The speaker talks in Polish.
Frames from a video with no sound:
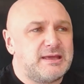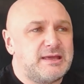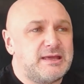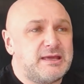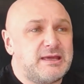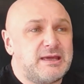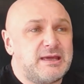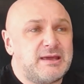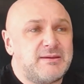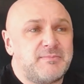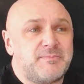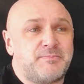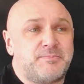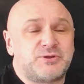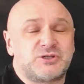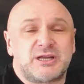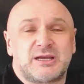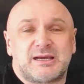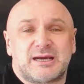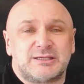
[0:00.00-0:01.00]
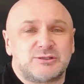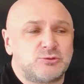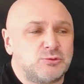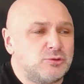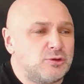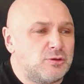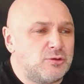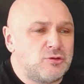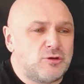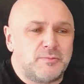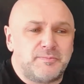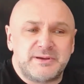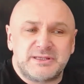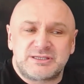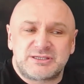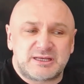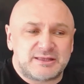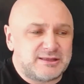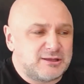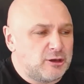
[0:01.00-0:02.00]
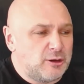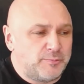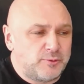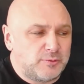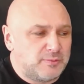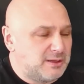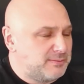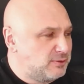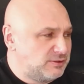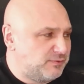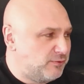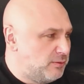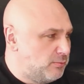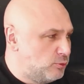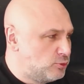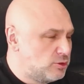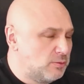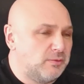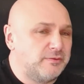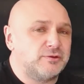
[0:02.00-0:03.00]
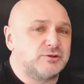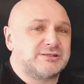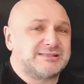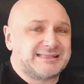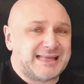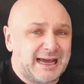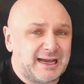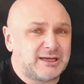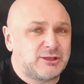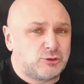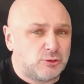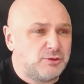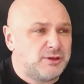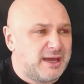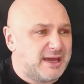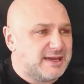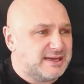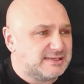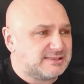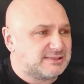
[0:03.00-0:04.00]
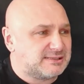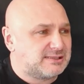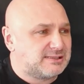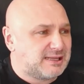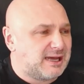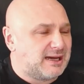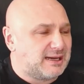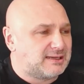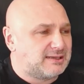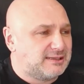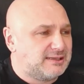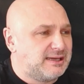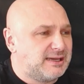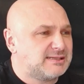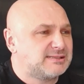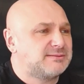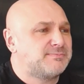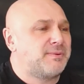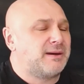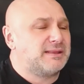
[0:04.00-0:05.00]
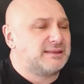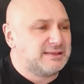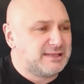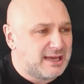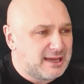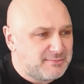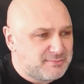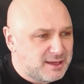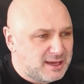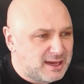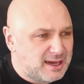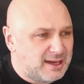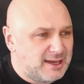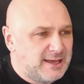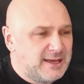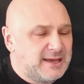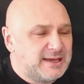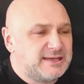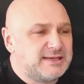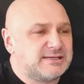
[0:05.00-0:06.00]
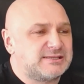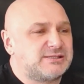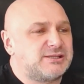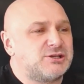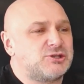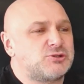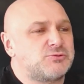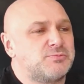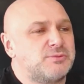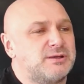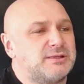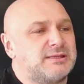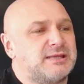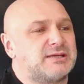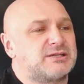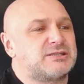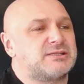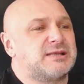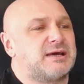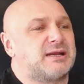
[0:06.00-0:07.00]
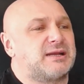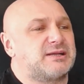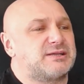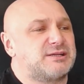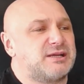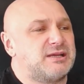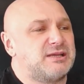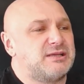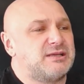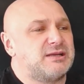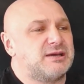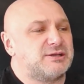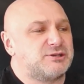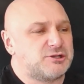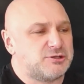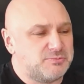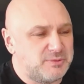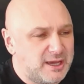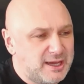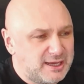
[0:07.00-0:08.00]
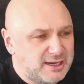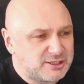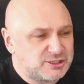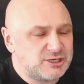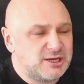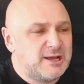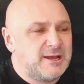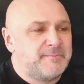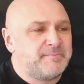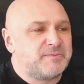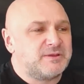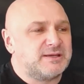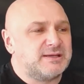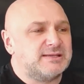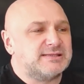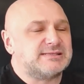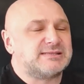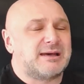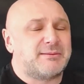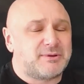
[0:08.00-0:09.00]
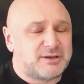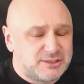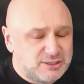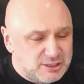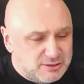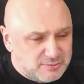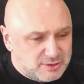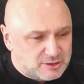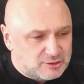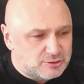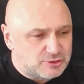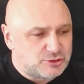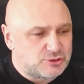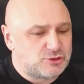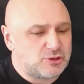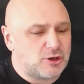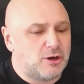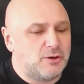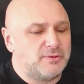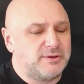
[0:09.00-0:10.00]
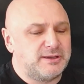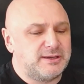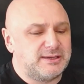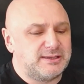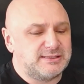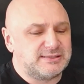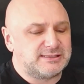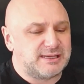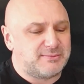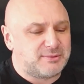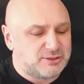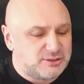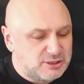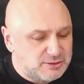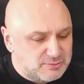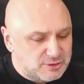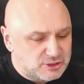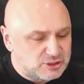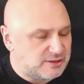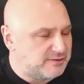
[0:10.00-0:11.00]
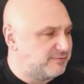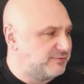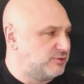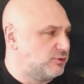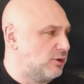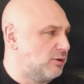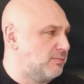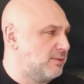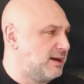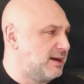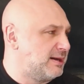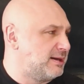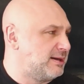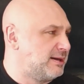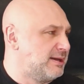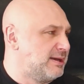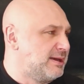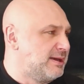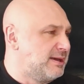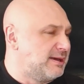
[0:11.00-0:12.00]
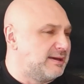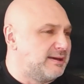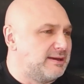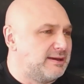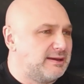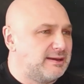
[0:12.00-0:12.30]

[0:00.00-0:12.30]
i przekazują go bez żadnego problemu swoim ludziom, mówiąc: tak to jest, tak, jest pandemia, jesteśmy też narażeni na śmierć, e, zamknijmy kościoły, zamknijmy się w domach. E,